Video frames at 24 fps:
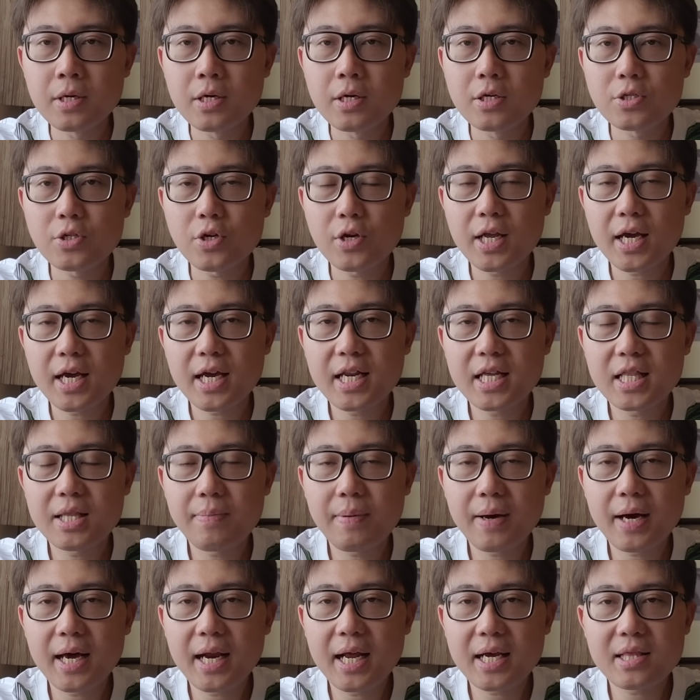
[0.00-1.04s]
Zodiak ini tipe
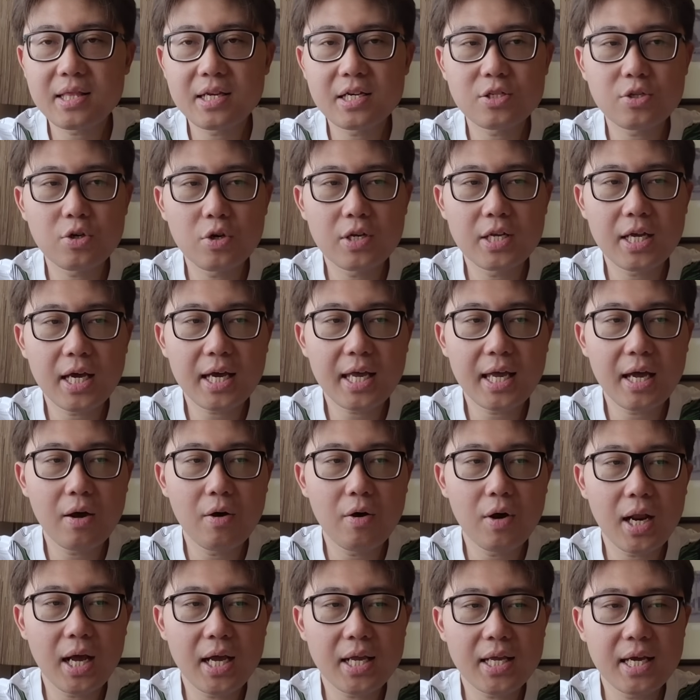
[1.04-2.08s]
karakter zodiak yang
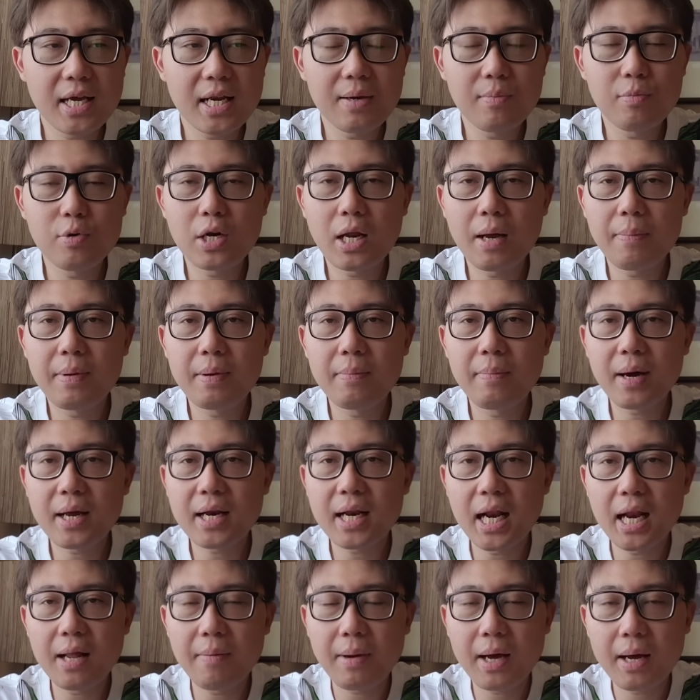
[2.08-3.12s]
orangnya ini mudah bimbang
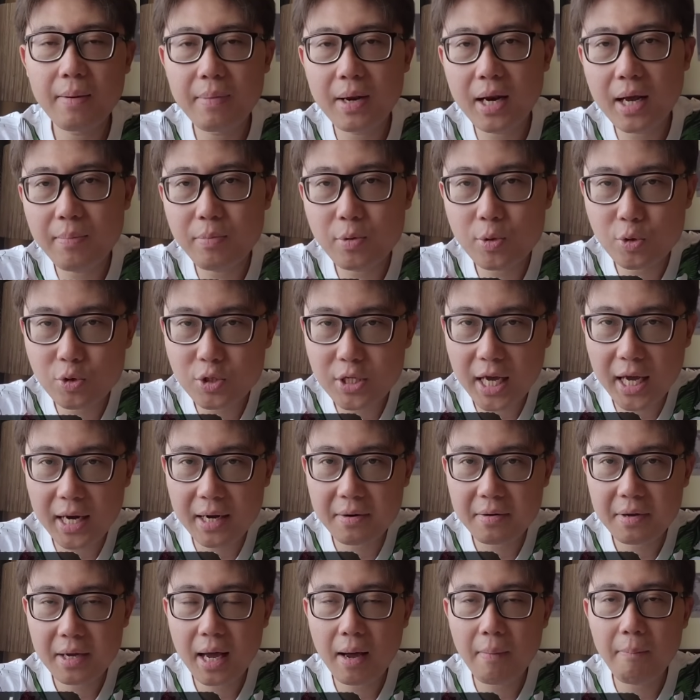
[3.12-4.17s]
dalam mengambil
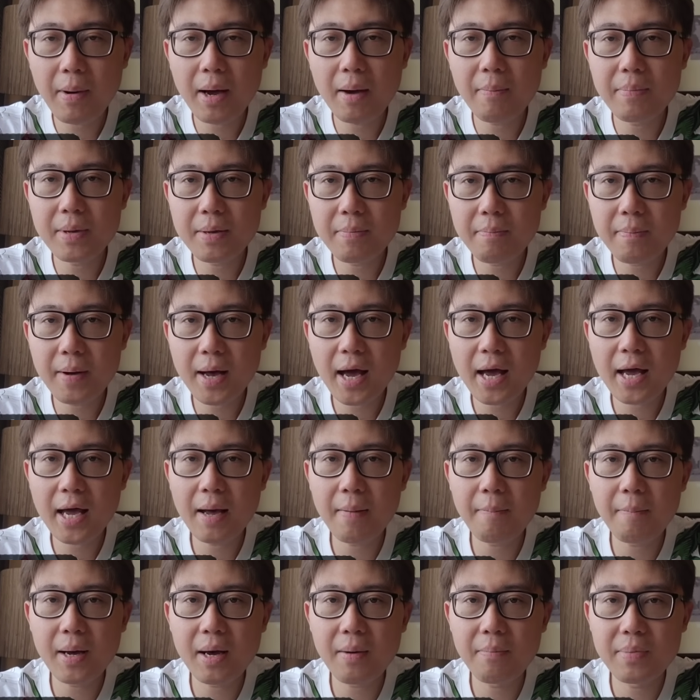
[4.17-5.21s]
keputusan, gampang bimbang,
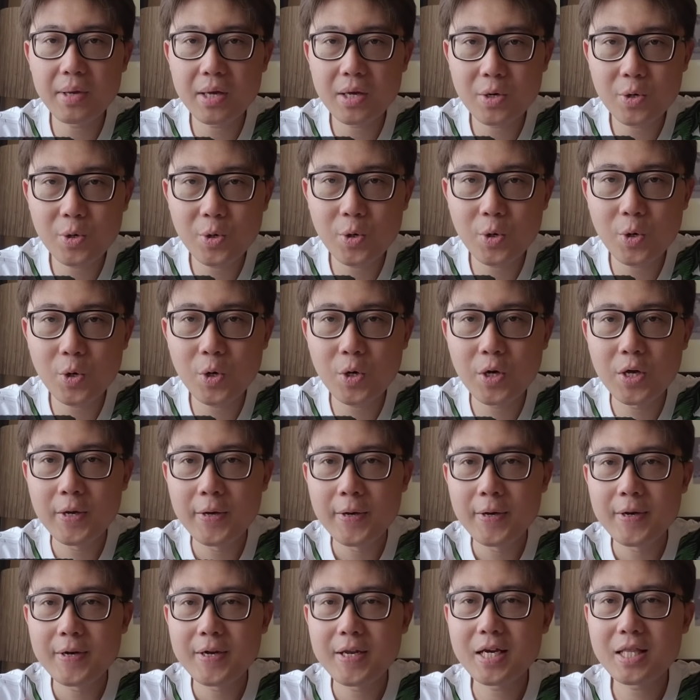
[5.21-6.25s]
gampang bingung.
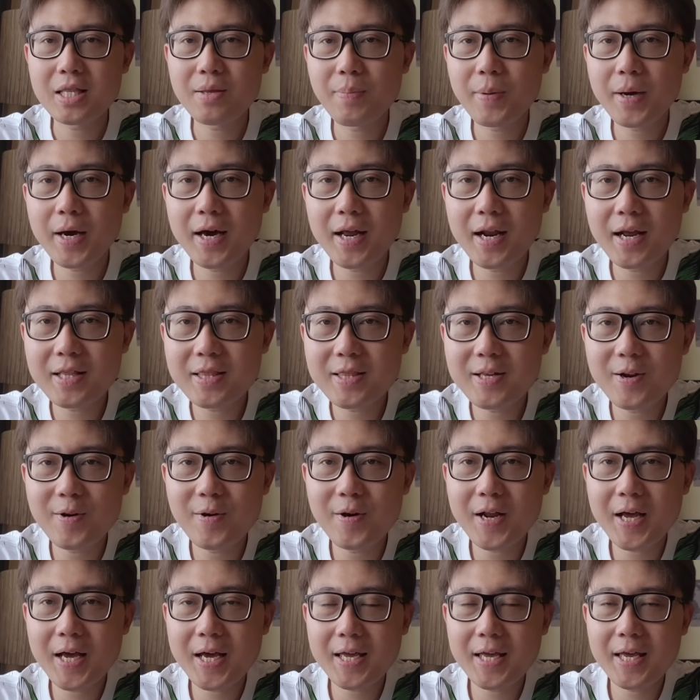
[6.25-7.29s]
Dia tipe karakter
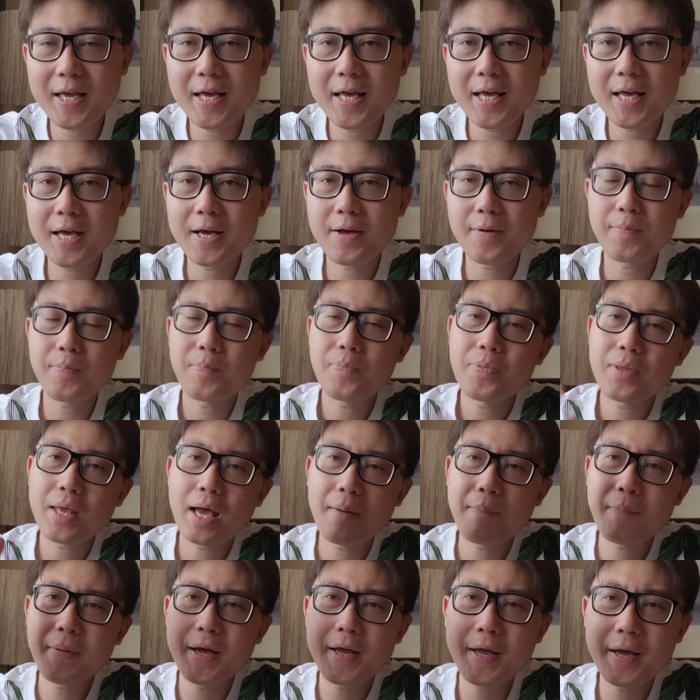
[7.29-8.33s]
orang yang
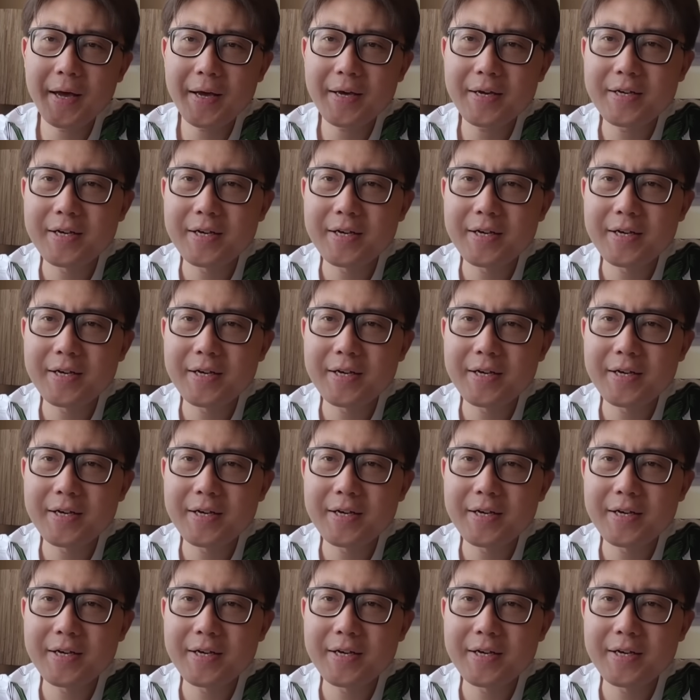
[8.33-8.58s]
apa ya?